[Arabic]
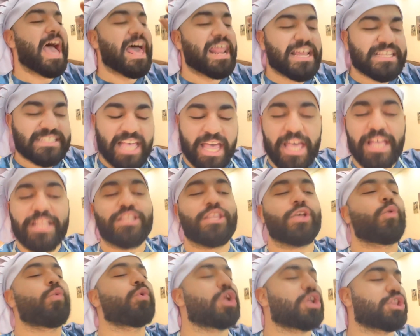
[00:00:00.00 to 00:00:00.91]
انا
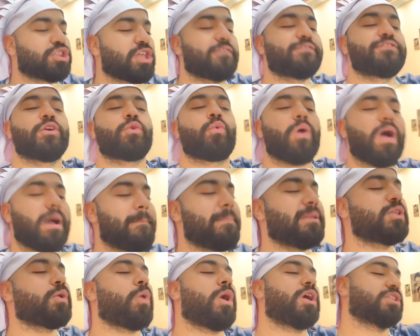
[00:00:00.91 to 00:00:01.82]
ساعدتك ونظفتك
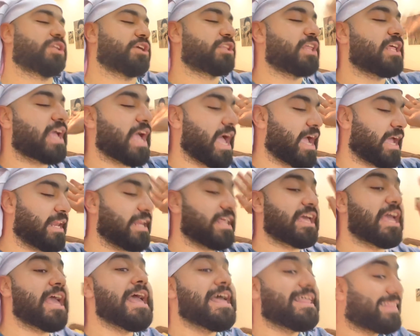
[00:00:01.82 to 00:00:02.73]
وحميتك وحضرت لك
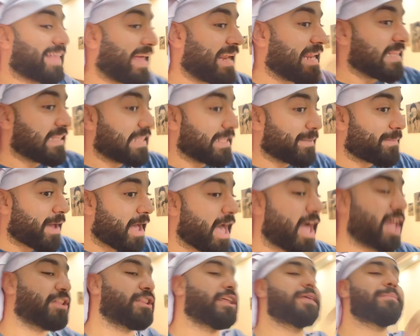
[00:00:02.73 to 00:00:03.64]
اكلك تعالي انت بقى
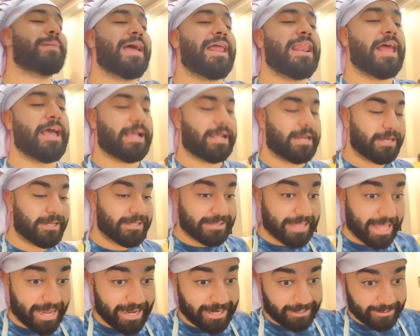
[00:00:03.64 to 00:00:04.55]
حضري معايا الاكل
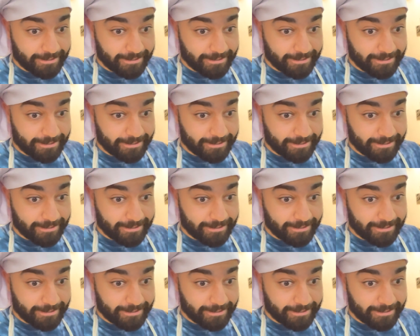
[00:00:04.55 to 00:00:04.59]
تعالي